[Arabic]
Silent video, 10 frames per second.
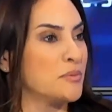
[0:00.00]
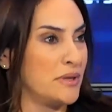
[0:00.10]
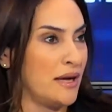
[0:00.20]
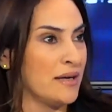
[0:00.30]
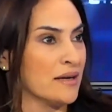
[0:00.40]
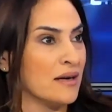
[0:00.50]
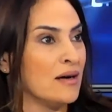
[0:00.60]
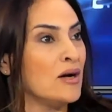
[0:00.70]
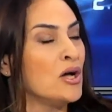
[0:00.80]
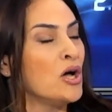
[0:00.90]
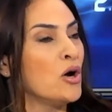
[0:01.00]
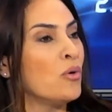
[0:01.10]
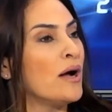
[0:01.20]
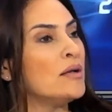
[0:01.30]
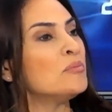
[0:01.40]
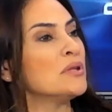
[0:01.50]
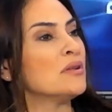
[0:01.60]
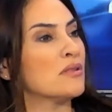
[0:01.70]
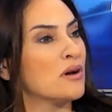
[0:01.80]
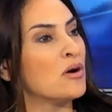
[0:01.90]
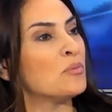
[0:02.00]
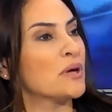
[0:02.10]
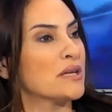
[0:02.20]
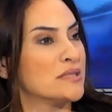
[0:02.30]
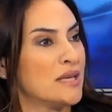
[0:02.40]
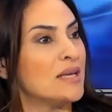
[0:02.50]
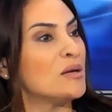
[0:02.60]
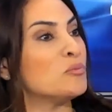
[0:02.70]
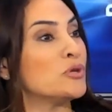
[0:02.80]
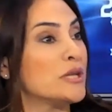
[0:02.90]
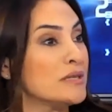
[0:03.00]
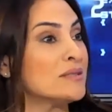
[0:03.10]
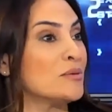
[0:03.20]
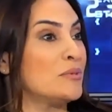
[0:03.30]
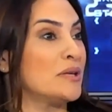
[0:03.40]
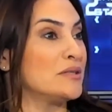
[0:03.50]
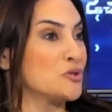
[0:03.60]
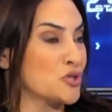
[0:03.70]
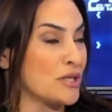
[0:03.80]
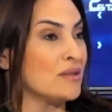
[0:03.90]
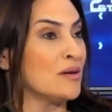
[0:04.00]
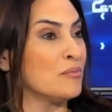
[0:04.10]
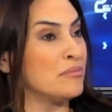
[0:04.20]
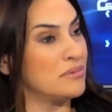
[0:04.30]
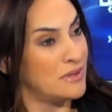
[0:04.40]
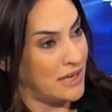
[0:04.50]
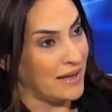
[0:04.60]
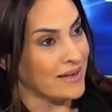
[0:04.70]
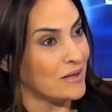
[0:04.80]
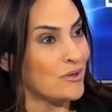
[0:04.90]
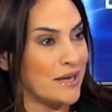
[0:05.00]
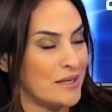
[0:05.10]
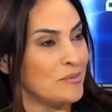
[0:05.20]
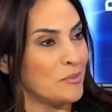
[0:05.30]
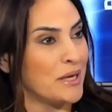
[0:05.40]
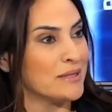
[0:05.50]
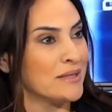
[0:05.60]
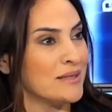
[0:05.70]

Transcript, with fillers: الحرقه وهل من نظام غذائي مناسب لنتجنب الحرقه والام المعده